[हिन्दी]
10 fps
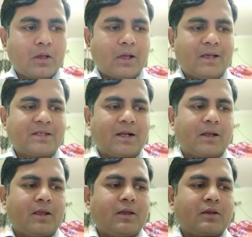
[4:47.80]
ऐसा करें
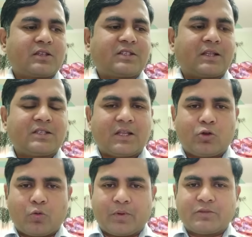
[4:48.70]
कि संजय
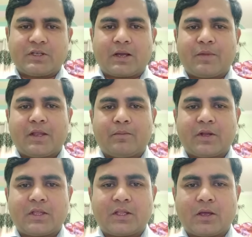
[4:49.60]
निरूपम जी का मैं नंबर
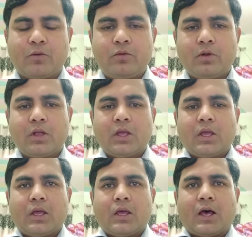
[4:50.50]
देता हूँ
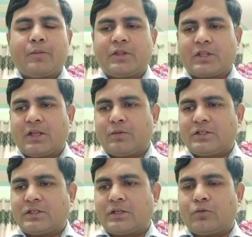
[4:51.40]
अभी तीन बजे
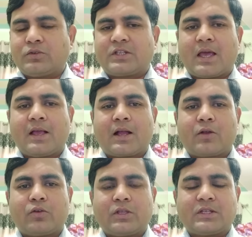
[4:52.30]
से उन सियाहकारों
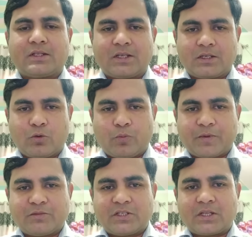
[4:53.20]
की संजय निरूपम
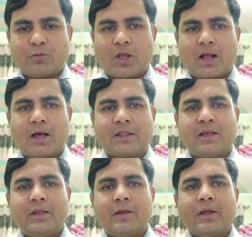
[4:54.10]
जी से मुलाकात है
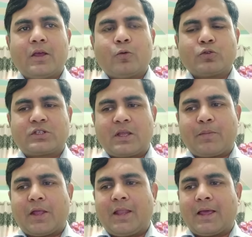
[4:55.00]
उससे
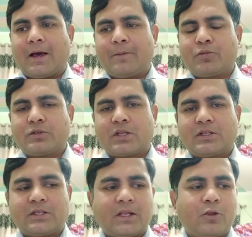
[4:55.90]
पहले आप तो संजय
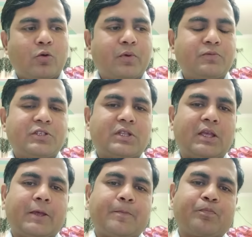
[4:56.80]
निरूपम जी से
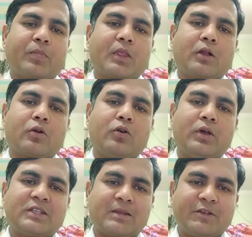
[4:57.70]
को
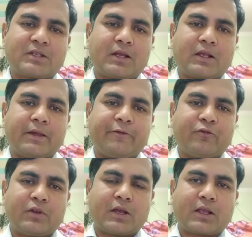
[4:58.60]
एसएमएस करके फ़ोन
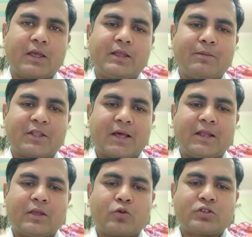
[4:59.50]
करके ये बताने की
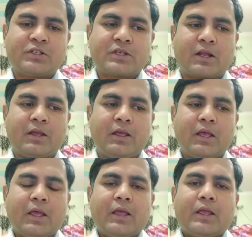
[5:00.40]
कोशिश करें
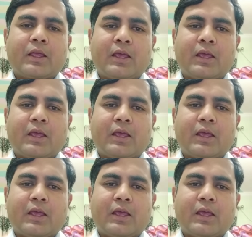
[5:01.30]
कि हम